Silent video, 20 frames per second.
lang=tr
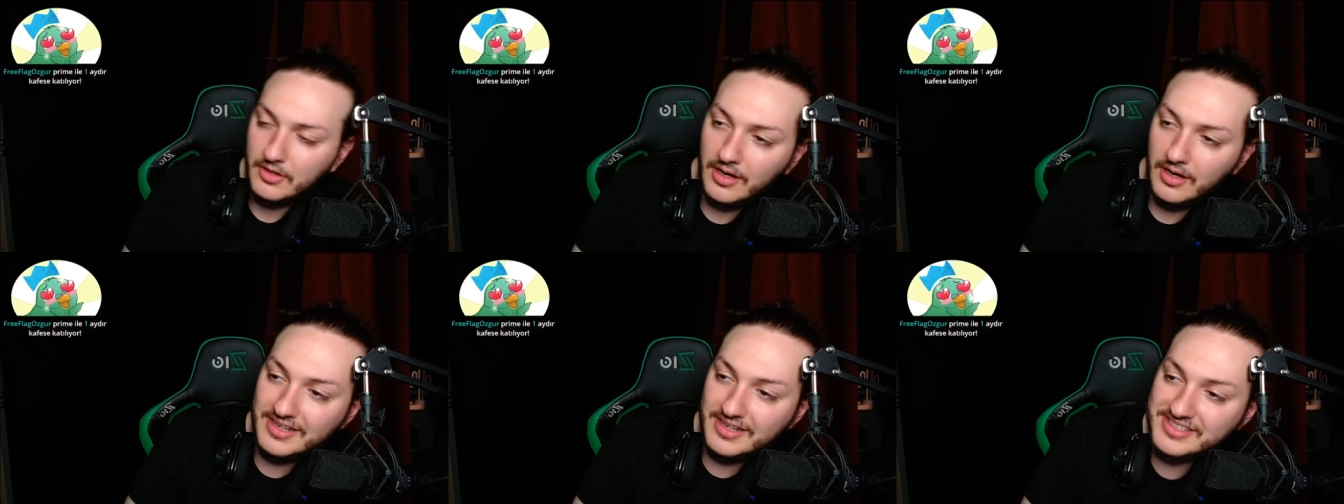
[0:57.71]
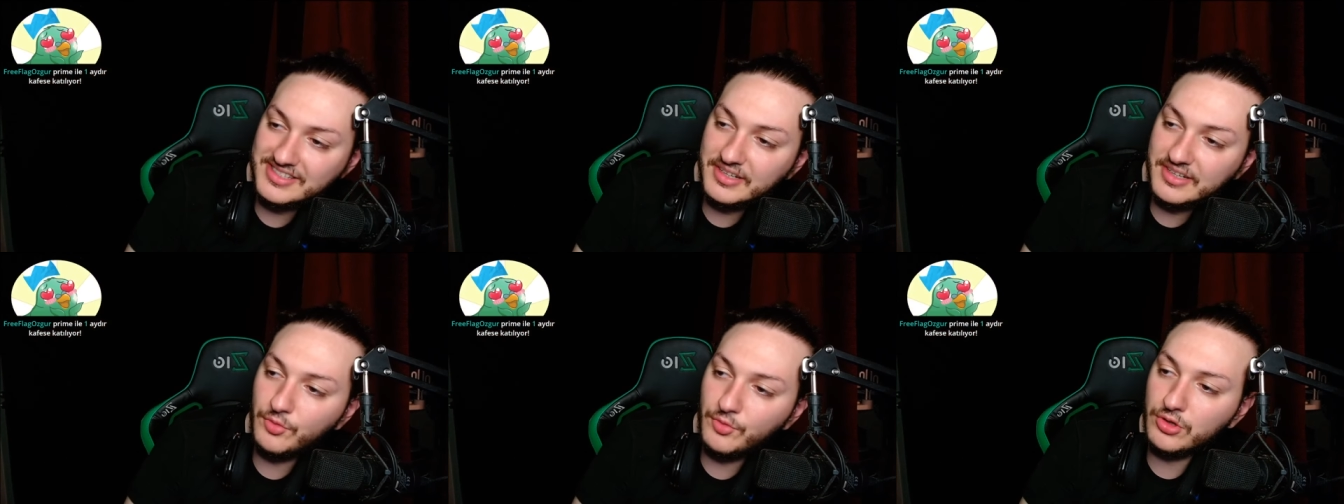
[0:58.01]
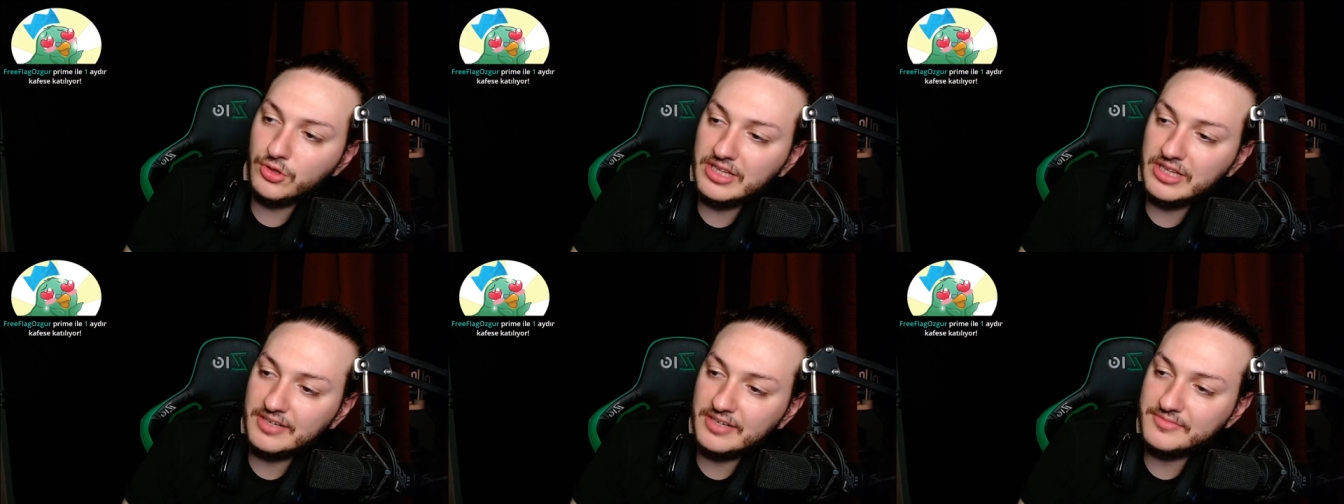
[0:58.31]
Aslında
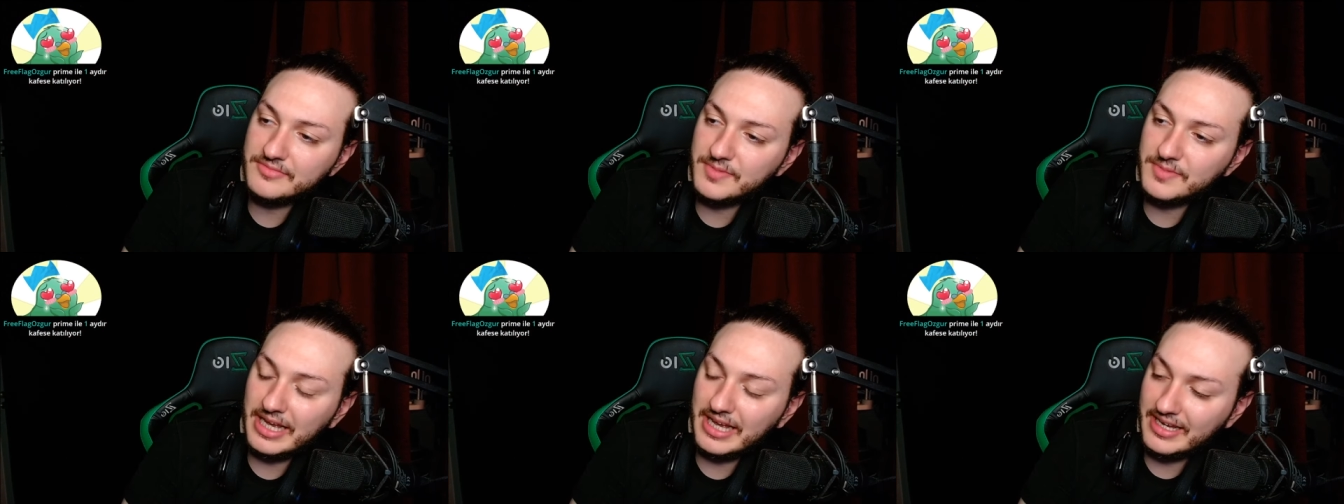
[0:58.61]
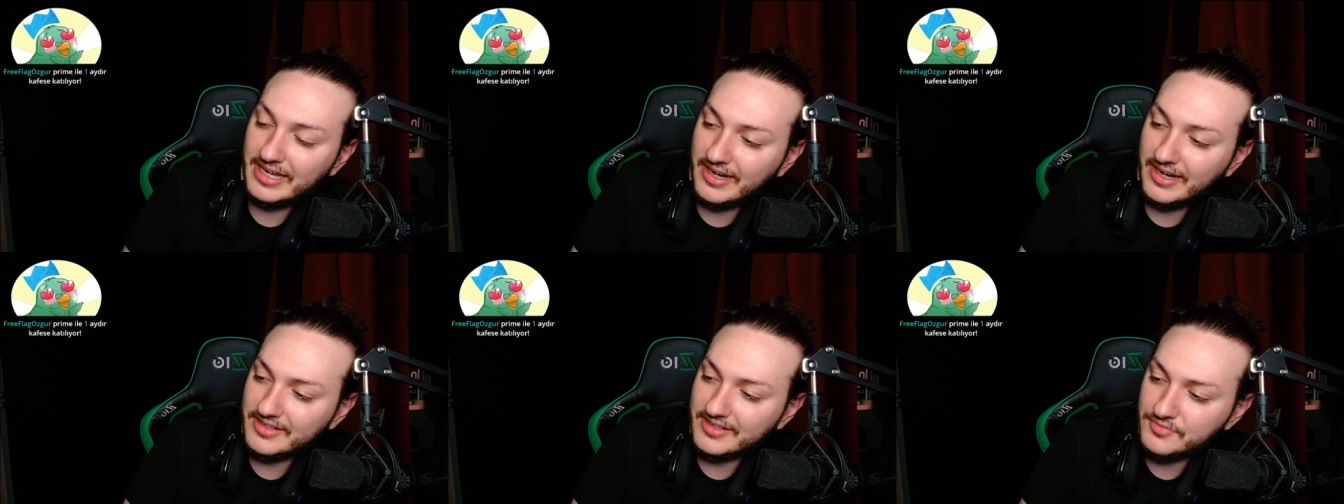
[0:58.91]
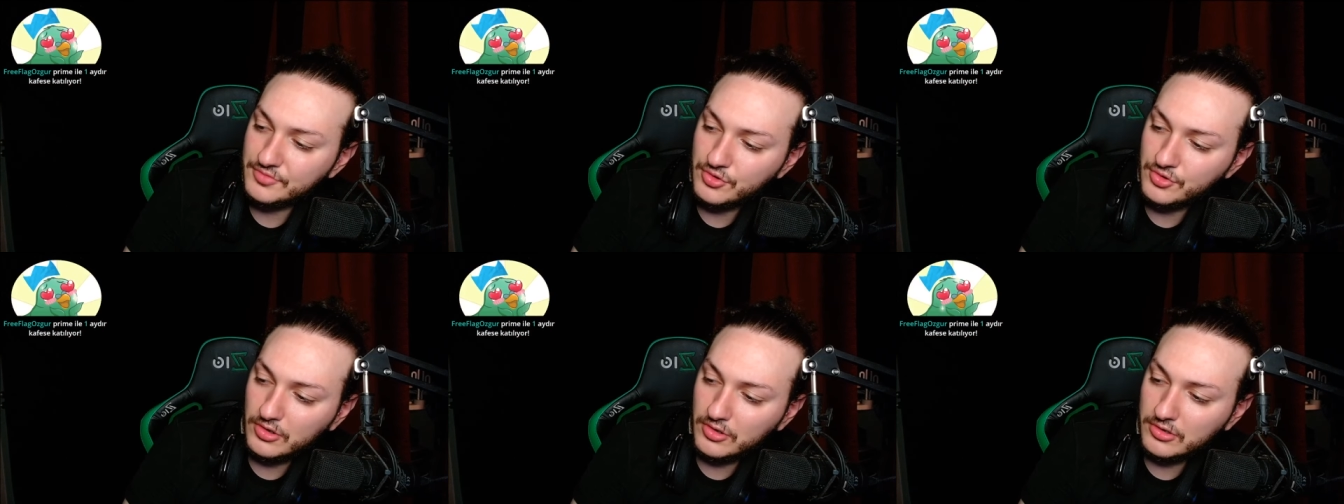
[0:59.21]
modlarımız baya
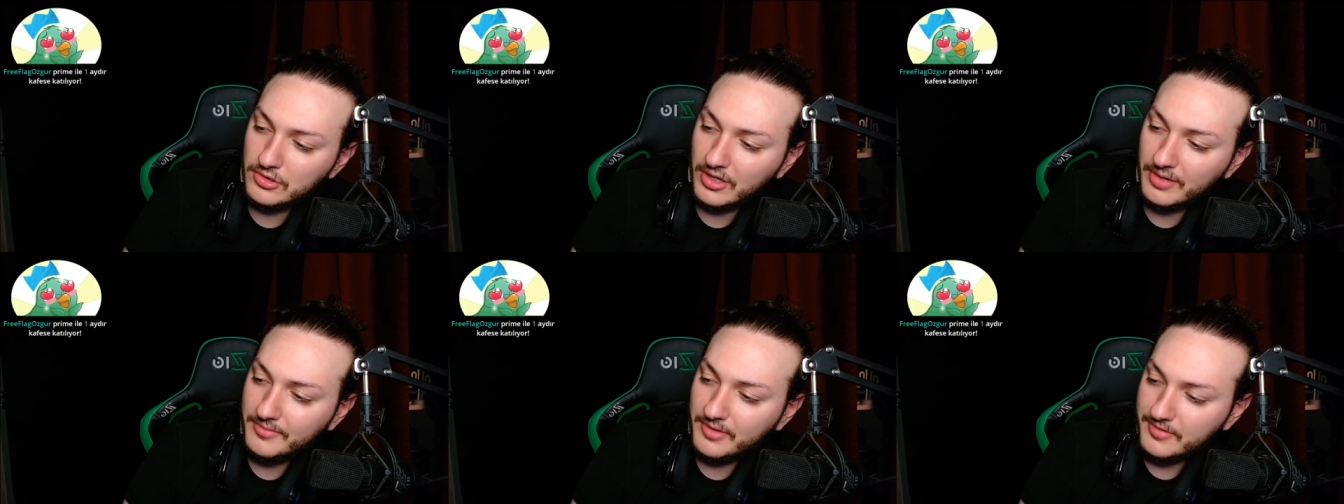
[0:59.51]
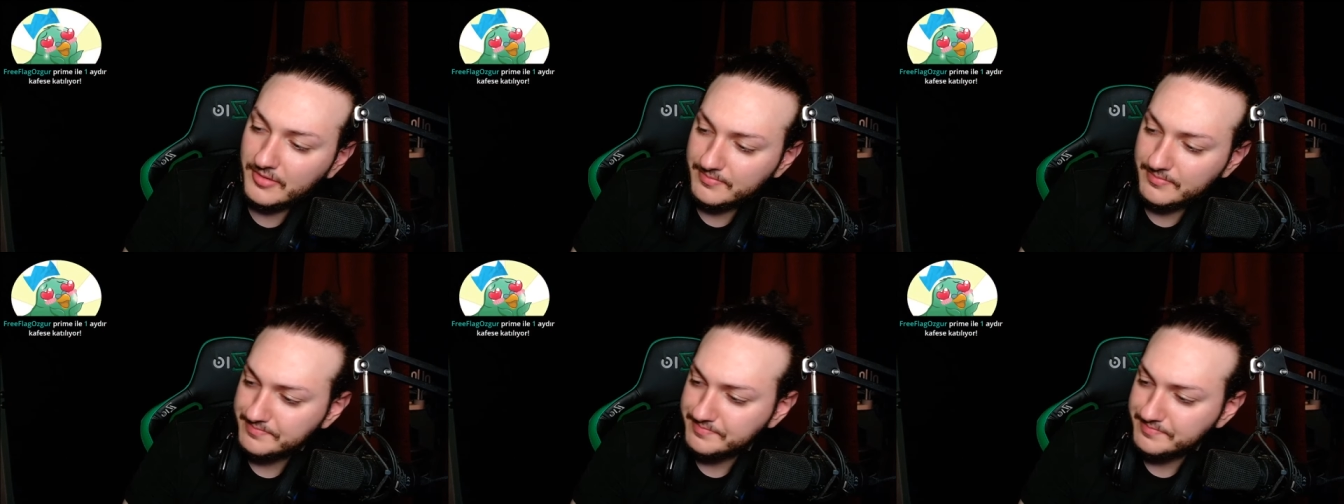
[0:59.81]
yardımcı oluyor ama